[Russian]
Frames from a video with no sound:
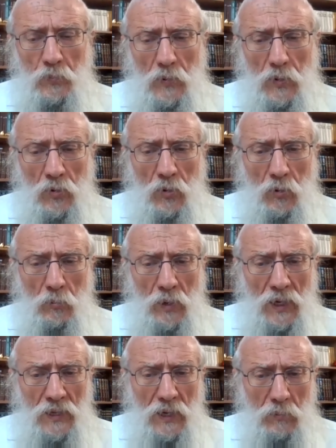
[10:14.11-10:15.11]
Ну,
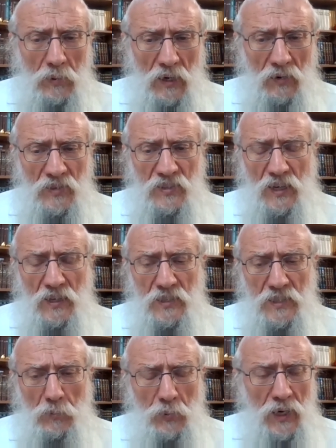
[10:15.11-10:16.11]
были там, как вы
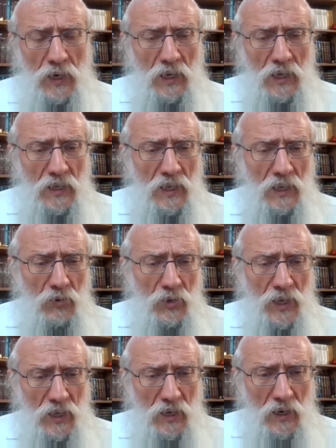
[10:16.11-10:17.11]
знаете, соперники, на него
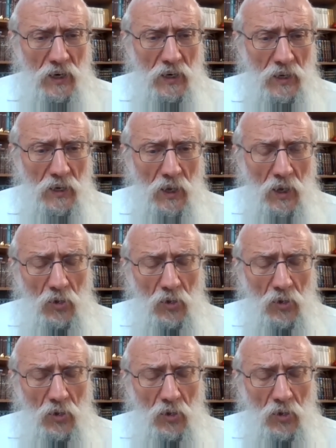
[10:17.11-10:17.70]
наехали.